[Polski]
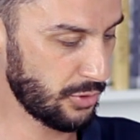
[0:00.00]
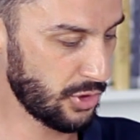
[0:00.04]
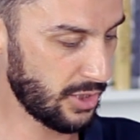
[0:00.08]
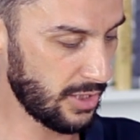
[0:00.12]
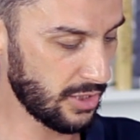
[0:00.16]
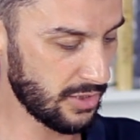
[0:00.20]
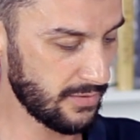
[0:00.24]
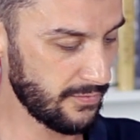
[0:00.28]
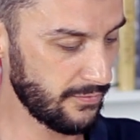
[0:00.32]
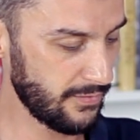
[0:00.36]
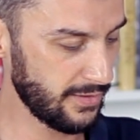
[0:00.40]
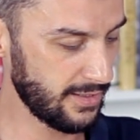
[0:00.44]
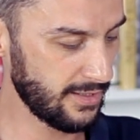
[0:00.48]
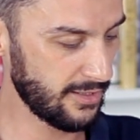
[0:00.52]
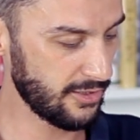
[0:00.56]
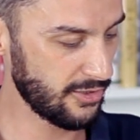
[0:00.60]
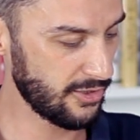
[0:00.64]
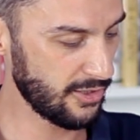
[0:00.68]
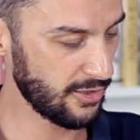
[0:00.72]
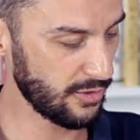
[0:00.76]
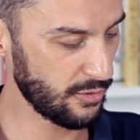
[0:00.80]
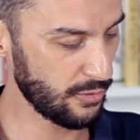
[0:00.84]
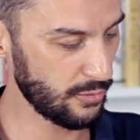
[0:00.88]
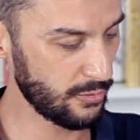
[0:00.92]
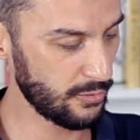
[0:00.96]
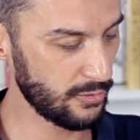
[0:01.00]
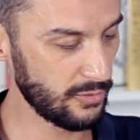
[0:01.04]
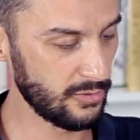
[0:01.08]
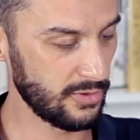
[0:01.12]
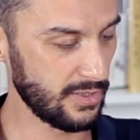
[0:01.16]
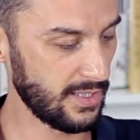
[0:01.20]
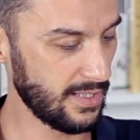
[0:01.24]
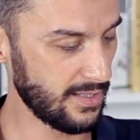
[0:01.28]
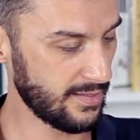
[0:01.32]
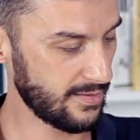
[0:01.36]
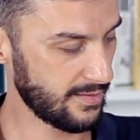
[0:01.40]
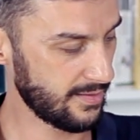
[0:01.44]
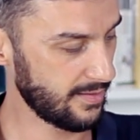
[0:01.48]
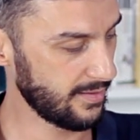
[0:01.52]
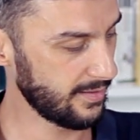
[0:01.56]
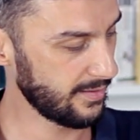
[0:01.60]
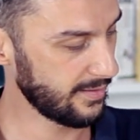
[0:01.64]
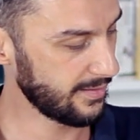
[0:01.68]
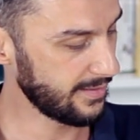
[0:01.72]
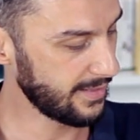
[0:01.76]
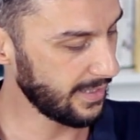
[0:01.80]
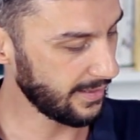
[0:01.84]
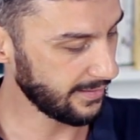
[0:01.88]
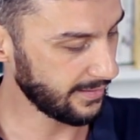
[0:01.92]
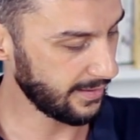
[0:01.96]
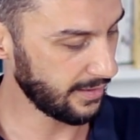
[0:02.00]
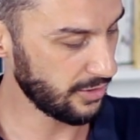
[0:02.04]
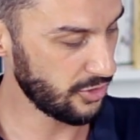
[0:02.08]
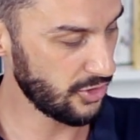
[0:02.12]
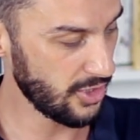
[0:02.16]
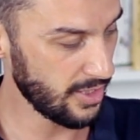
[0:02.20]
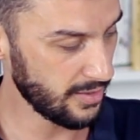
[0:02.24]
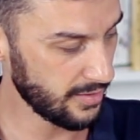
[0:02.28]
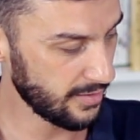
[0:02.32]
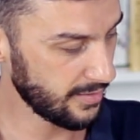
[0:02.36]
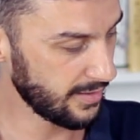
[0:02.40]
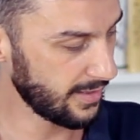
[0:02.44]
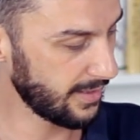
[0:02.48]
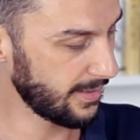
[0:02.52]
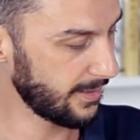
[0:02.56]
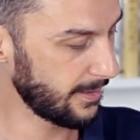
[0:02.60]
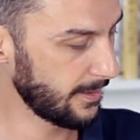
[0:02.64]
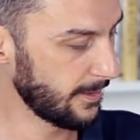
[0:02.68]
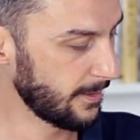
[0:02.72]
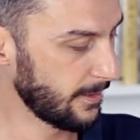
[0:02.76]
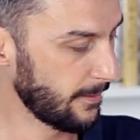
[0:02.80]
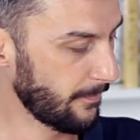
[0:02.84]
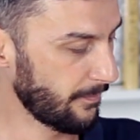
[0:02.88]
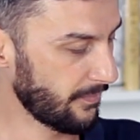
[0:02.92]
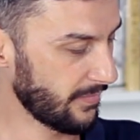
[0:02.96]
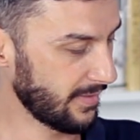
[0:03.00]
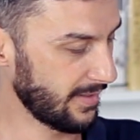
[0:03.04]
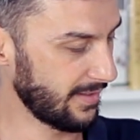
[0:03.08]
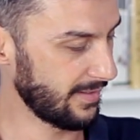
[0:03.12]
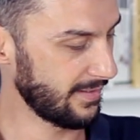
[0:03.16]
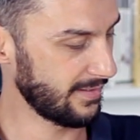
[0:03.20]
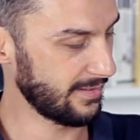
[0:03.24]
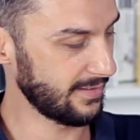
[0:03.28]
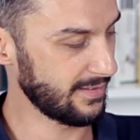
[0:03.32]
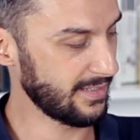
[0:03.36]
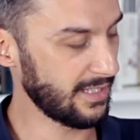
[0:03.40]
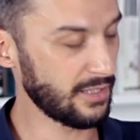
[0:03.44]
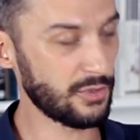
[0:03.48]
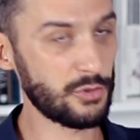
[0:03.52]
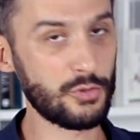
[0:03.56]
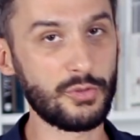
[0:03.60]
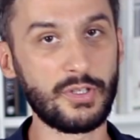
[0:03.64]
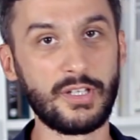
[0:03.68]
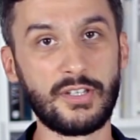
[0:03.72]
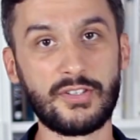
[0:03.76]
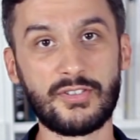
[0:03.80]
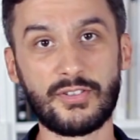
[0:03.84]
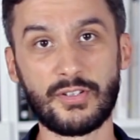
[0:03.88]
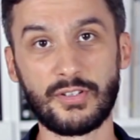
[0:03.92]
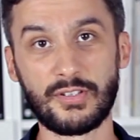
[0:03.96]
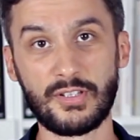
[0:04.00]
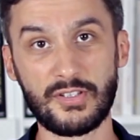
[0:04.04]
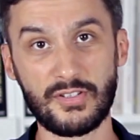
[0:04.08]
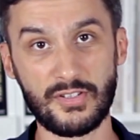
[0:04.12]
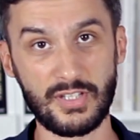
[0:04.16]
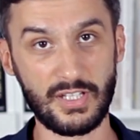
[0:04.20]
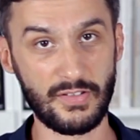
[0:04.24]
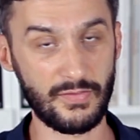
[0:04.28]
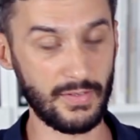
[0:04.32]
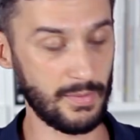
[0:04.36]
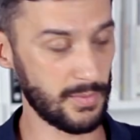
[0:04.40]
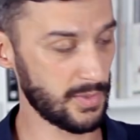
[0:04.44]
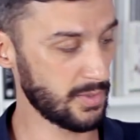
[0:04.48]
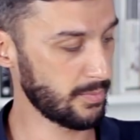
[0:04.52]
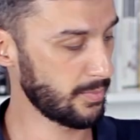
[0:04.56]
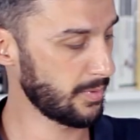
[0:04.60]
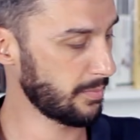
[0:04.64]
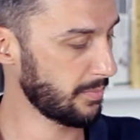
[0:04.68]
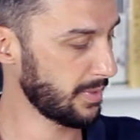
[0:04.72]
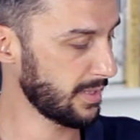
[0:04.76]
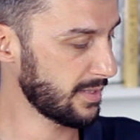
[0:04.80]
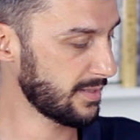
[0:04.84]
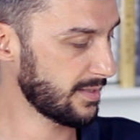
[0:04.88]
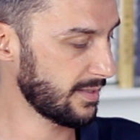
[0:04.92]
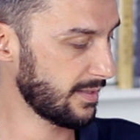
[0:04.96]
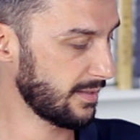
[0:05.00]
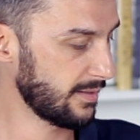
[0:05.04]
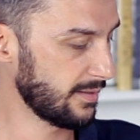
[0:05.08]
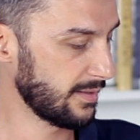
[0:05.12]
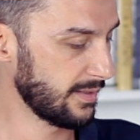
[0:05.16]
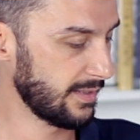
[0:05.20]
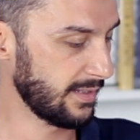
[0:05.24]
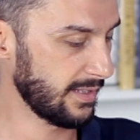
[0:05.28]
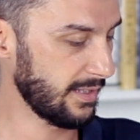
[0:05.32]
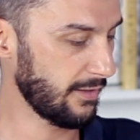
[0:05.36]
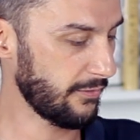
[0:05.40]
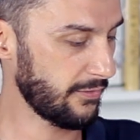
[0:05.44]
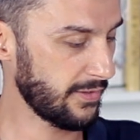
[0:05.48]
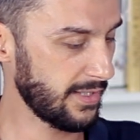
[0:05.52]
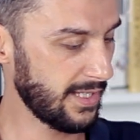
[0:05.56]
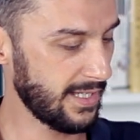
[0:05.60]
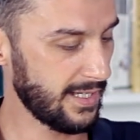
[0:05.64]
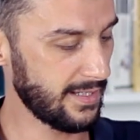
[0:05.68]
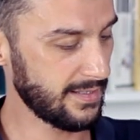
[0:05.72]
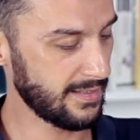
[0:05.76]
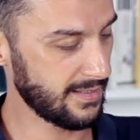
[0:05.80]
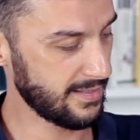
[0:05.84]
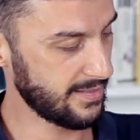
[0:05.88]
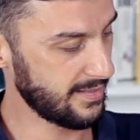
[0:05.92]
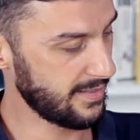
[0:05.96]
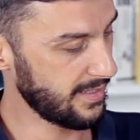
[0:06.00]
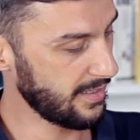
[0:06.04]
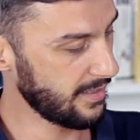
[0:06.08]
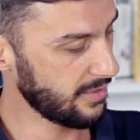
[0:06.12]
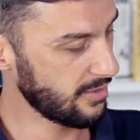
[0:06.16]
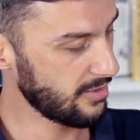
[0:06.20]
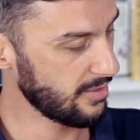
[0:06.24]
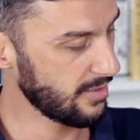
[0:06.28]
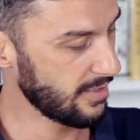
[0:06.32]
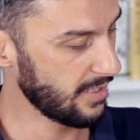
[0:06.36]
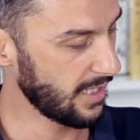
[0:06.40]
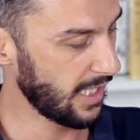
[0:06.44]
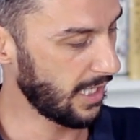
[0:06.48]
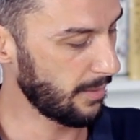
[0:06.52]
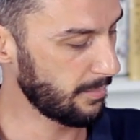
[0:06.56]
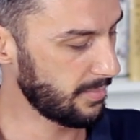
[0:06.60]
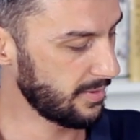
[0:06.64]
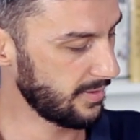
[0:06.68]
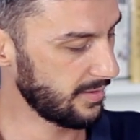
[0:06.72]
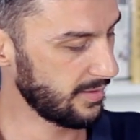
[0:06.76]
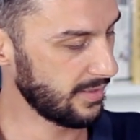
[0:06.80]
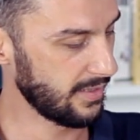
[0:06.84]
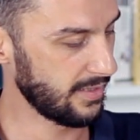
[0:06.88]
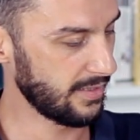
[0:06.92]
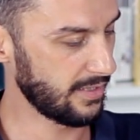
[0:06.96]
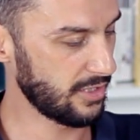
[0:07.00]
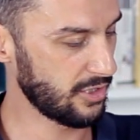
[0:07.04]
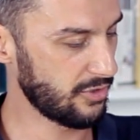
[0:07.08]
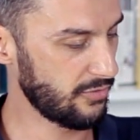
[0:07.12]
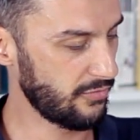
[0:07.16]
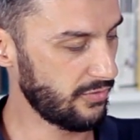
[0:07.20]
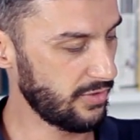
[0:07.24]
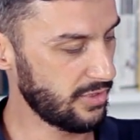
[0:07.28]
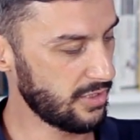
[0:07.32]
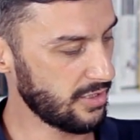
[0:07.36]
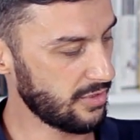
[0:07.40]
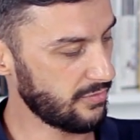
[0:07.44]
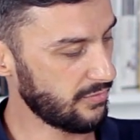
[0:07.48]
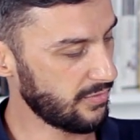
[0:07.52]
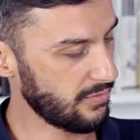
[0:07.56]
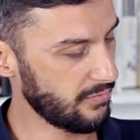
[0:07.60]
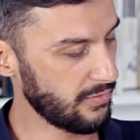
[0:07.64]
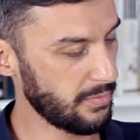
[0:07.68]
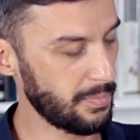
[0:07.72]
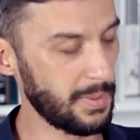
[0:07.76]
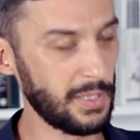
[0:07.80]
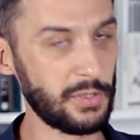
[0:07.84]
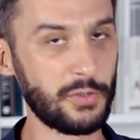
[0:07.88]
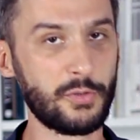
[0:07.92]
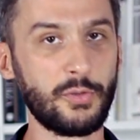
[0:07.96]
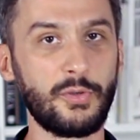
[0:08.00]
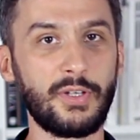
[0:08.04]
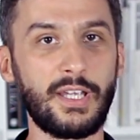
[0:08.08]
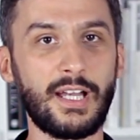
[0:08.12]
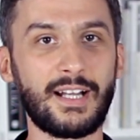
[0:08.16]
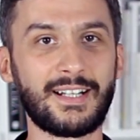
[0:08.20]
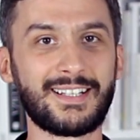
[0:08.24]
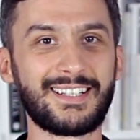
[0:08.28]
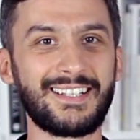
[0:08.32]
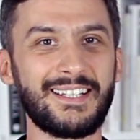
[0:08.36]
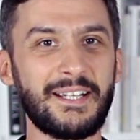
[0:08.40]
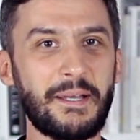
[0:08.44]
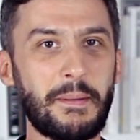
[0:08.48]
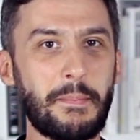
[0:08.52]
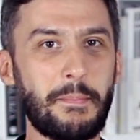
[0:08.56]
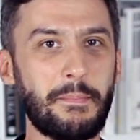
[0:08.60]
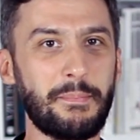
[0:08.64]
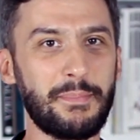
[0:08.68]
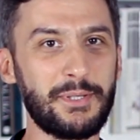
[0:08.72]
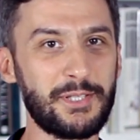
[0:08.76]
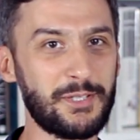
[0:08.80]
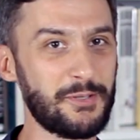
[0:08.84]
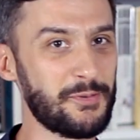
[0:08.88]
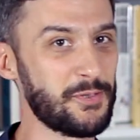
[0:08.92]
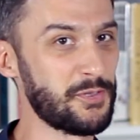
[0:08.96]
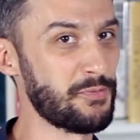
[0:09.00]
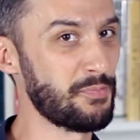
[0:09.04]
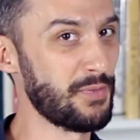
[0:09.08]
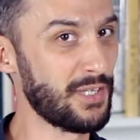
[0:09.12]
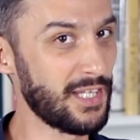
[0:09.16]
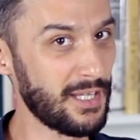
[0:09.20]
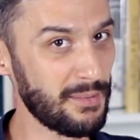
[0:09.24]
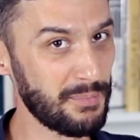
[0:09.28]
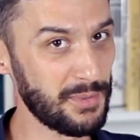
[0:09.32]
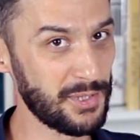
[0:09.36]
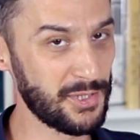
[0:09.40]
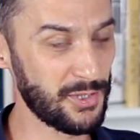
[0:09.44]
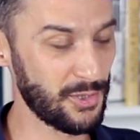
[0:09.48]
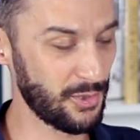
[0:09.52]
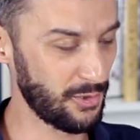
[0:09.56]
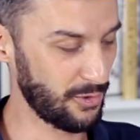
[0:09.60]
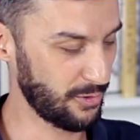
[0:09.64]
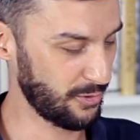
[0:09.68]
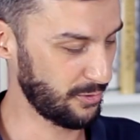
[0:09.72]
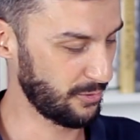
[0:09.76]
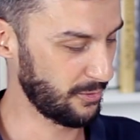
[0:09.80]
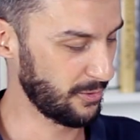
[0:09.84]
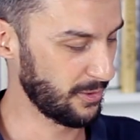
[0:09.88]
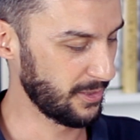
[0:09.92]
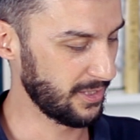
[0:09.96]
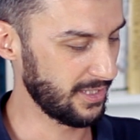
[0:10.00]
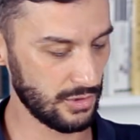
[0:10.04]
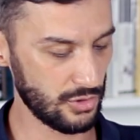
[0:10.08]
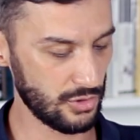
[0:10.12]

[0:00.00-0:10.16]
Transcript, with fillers: przy każdym wydarzeniu jest data dzienna. E, na drugiej stronie zostawiam sobie miejsce na wklejanie zdjęć, aby też widzieć w tym wypadku, jak my się zmieniamy co roku.